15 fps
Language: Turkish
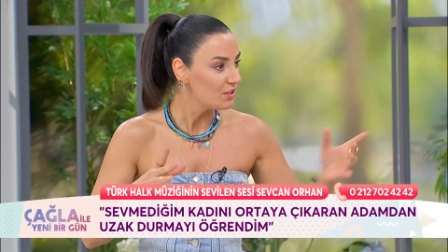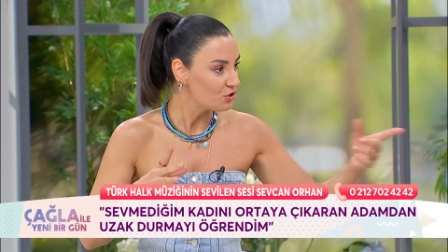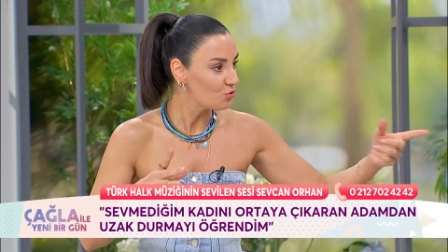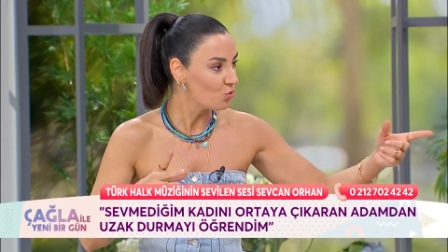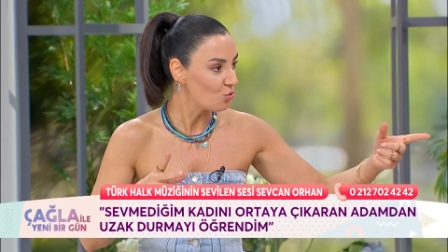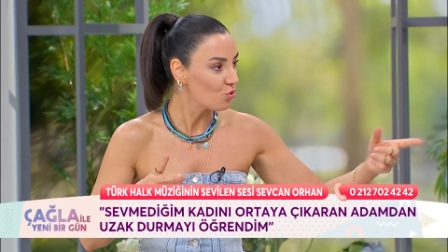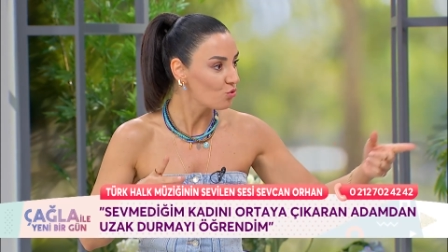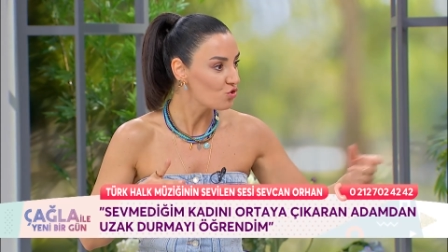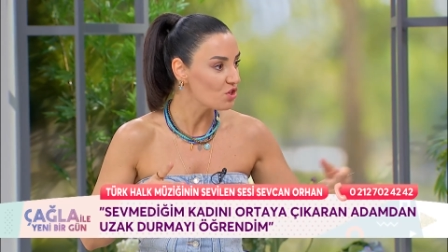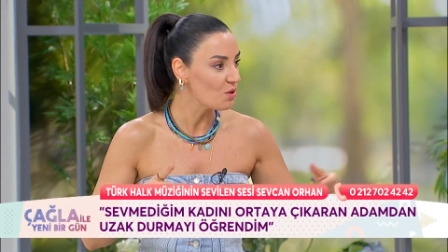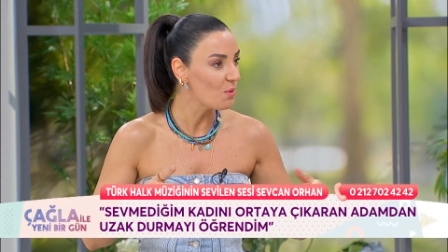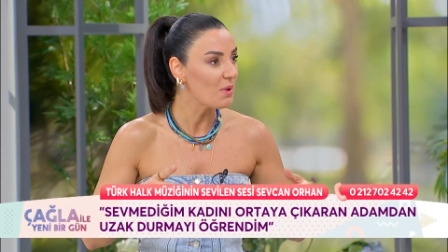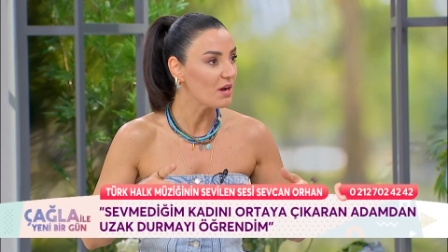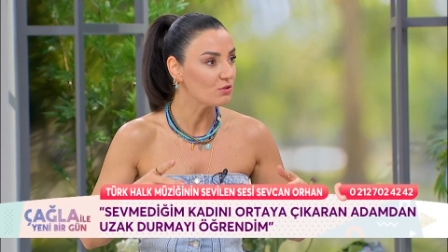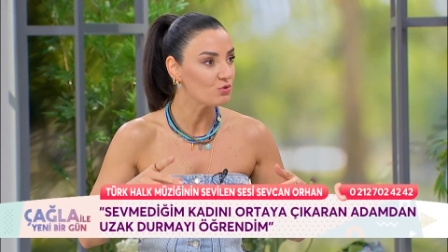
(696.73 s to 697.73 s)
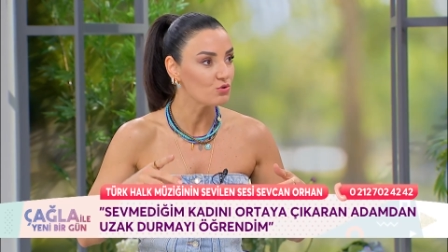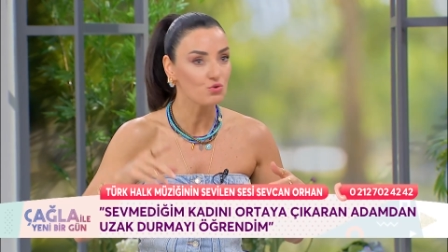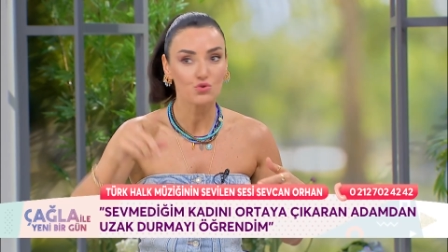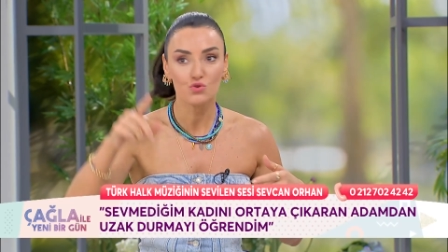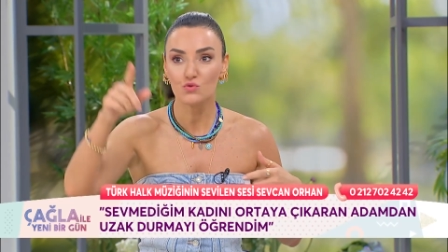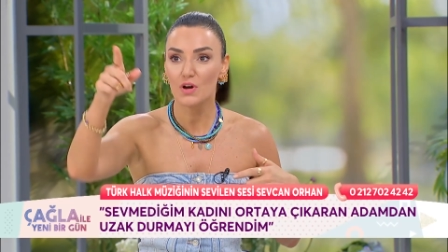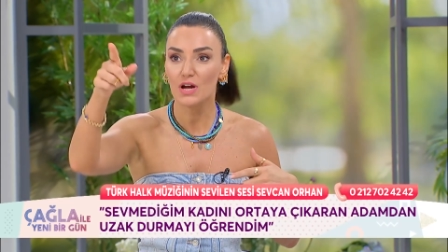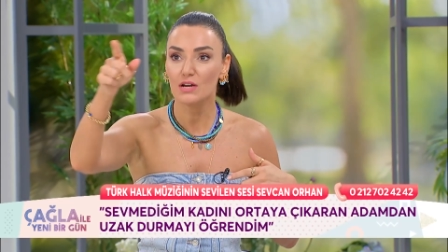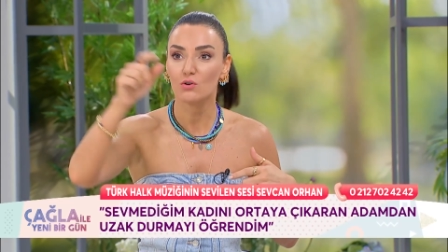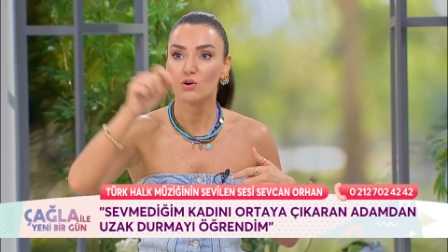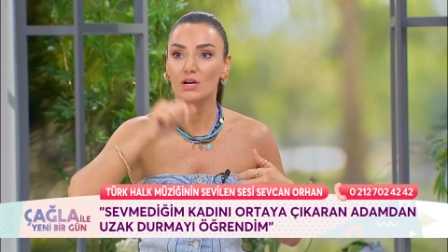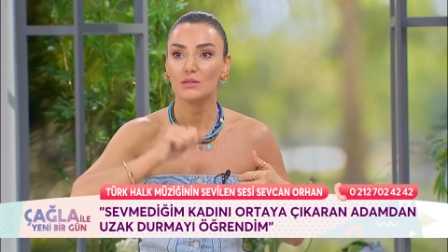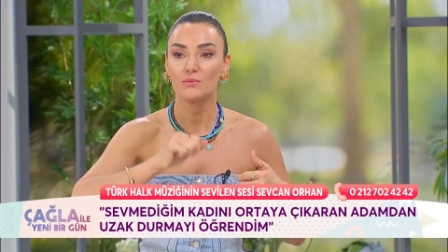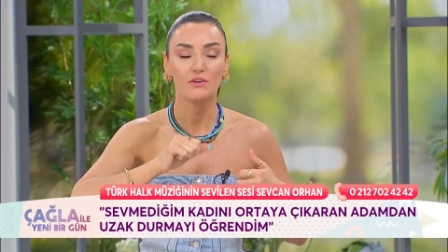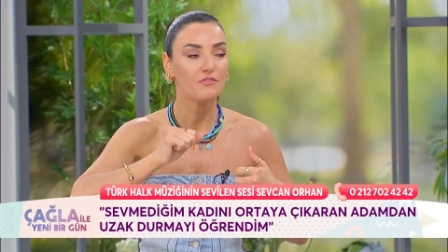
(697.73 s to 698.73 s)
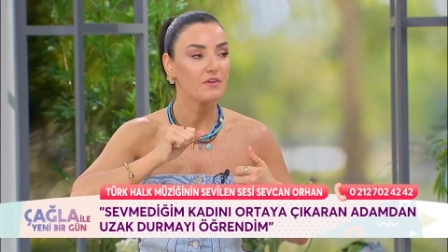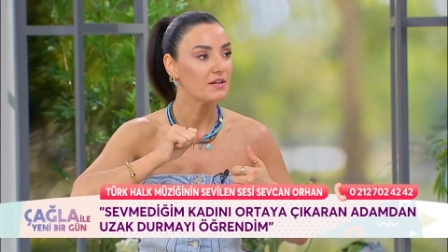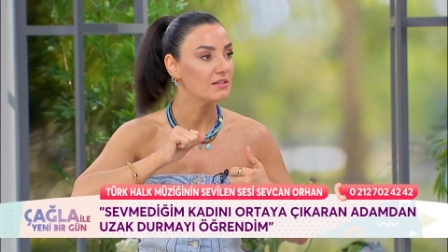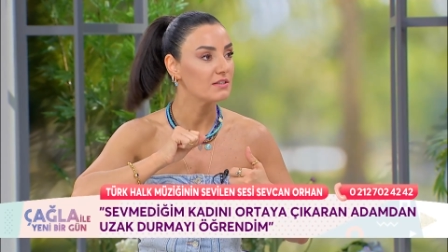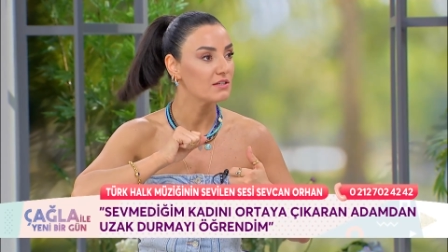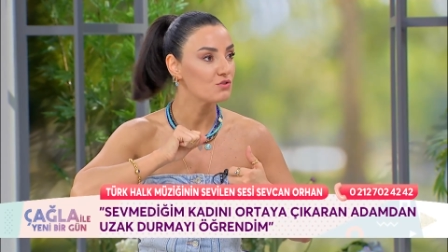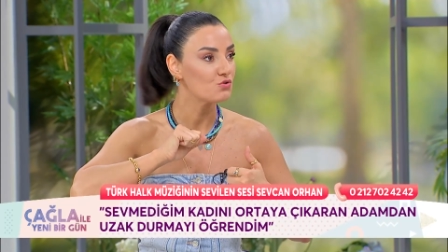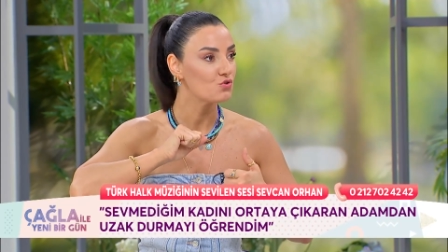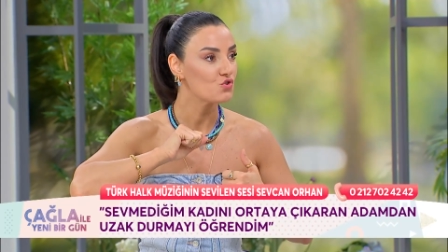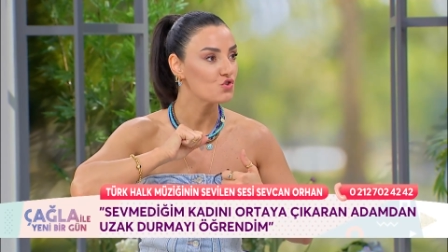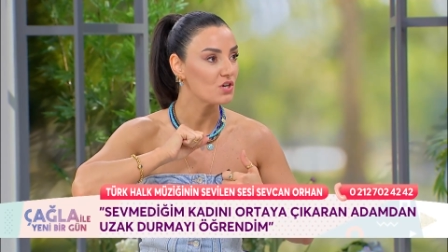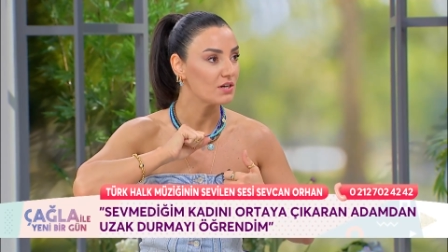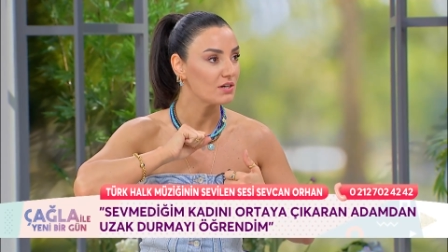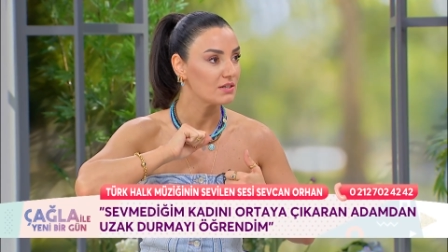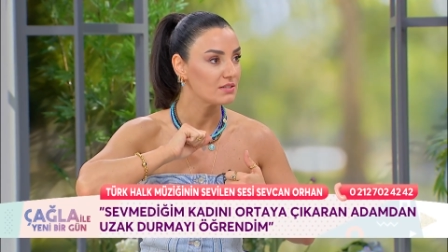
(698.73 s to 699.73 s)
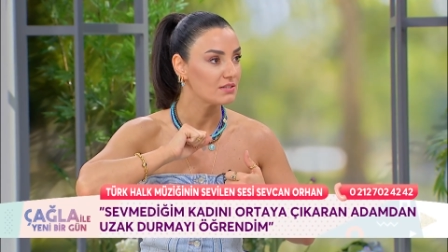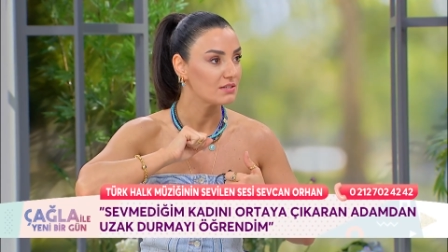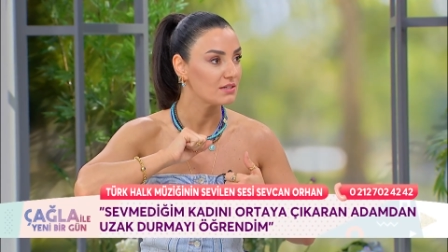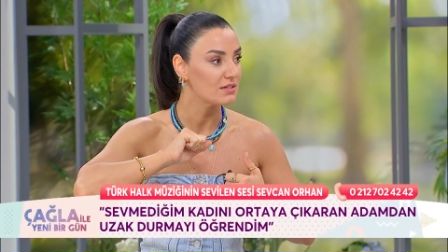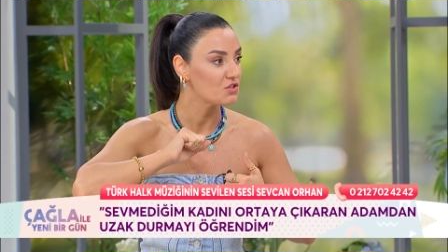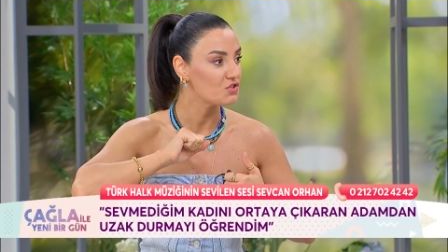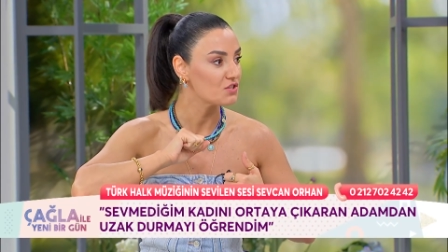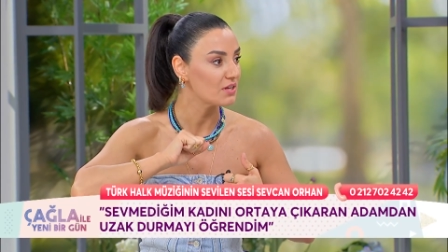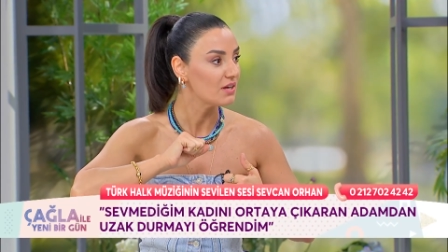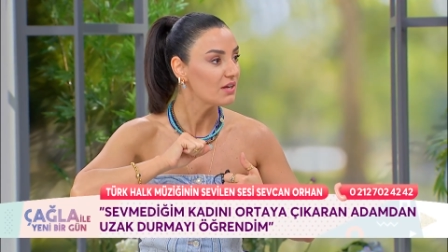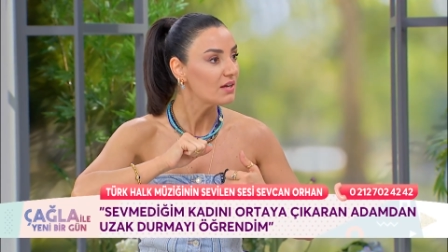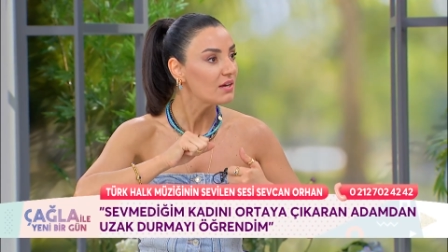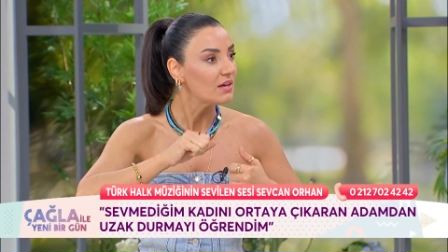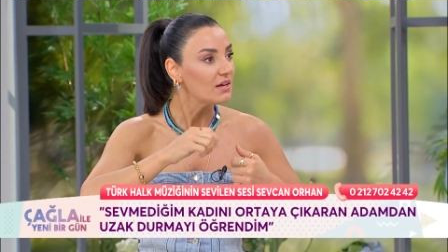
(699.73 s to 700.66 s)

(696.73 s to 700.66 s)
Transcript: İşte o konuşamamak duygusu var ya o hanımefendinin az önce aradığı işte